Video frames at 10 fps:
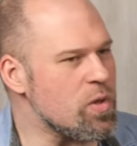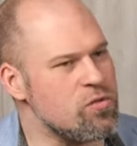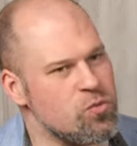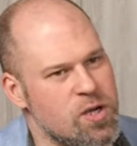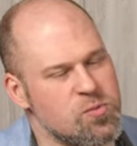
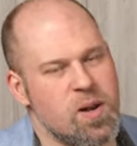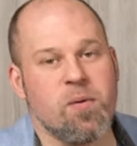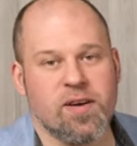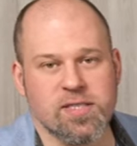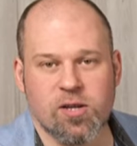Zum Beispiel
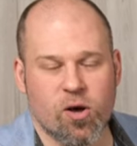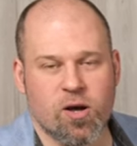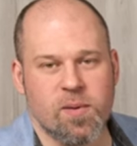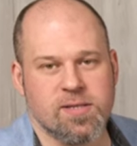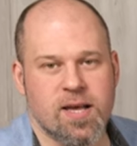aber, was ich
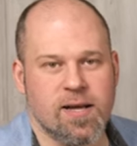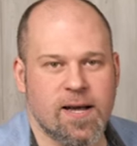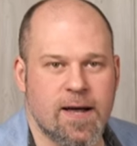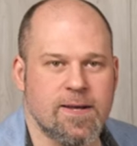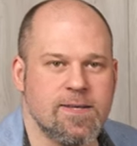locker mal sagen
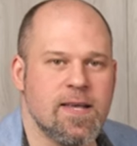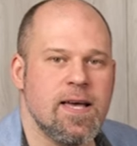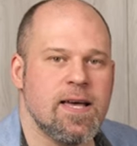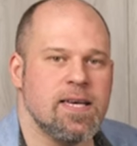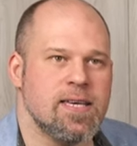kann, ist,
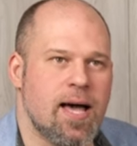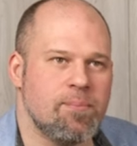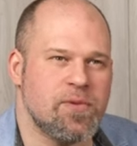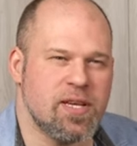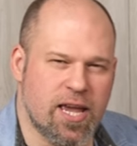ich
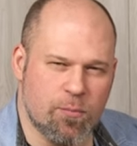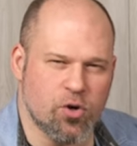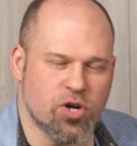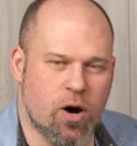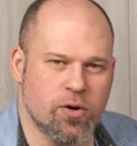habe die
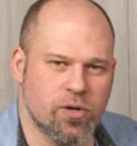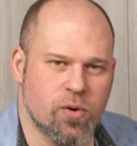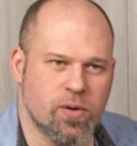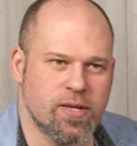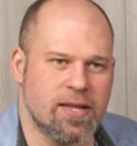Cambridge
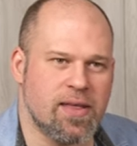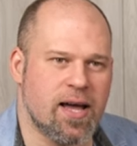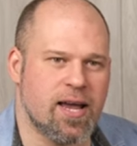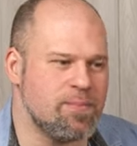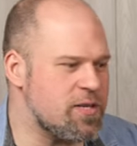Audio
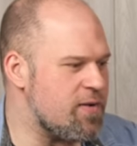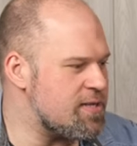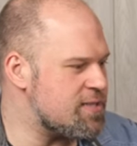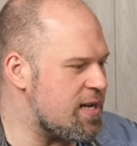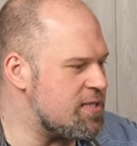da gehabt. Ich
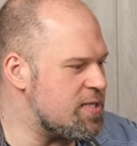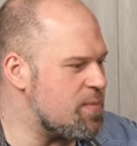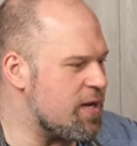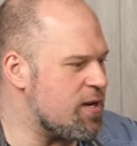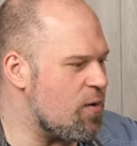weiß jetzt leider nicht
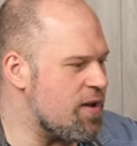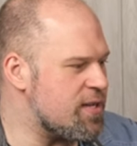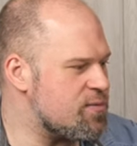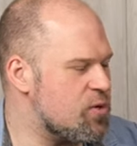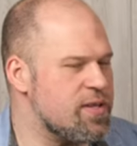mehr genau,
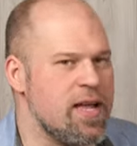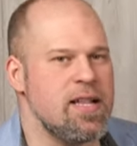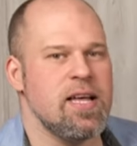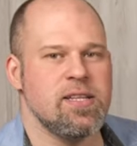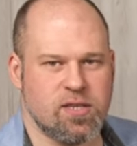welches Modell.
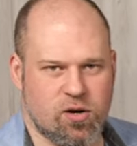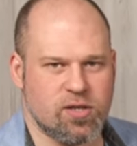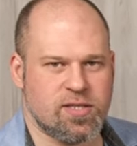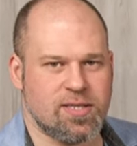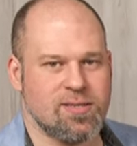Die
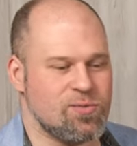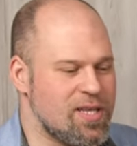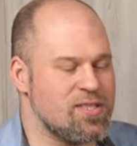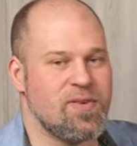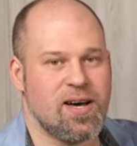kosteten, und
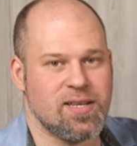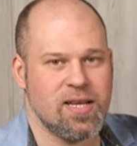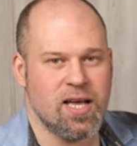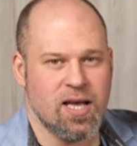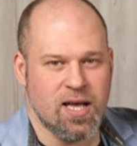das waren
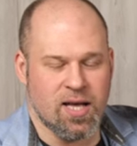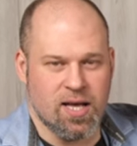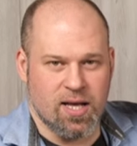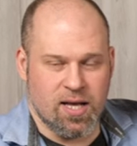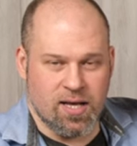
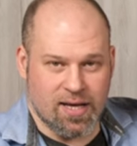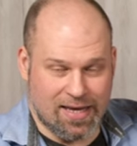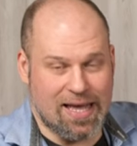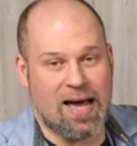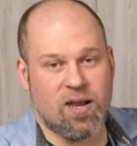
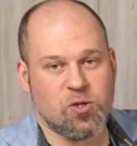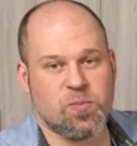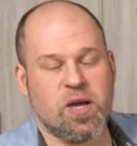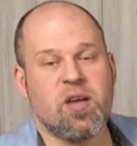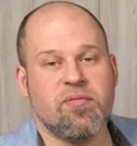
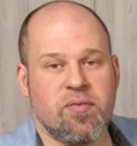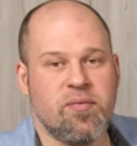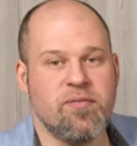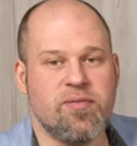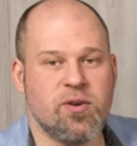Regallautsprecher für
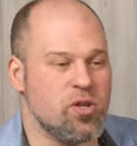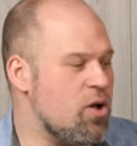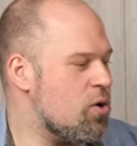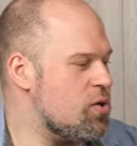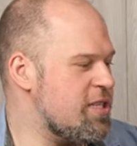500
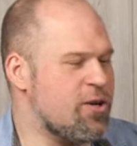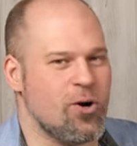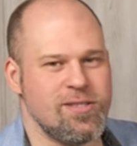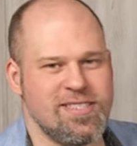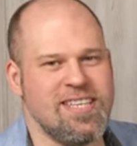Euro. Die
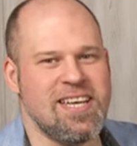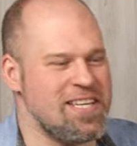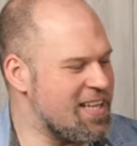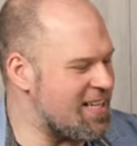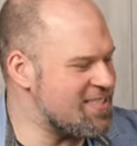konnten hier
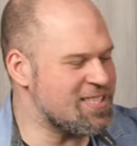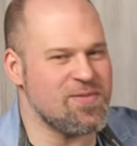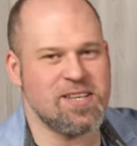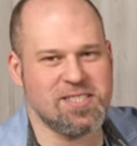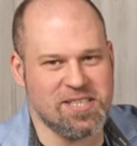nicht
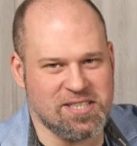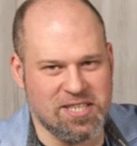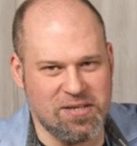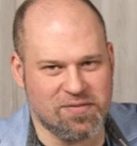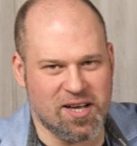ansatzweise den
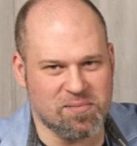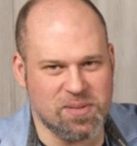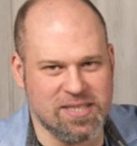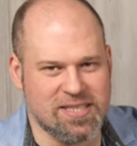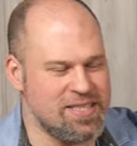Tiefgang
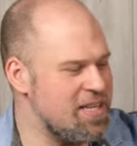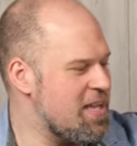bieten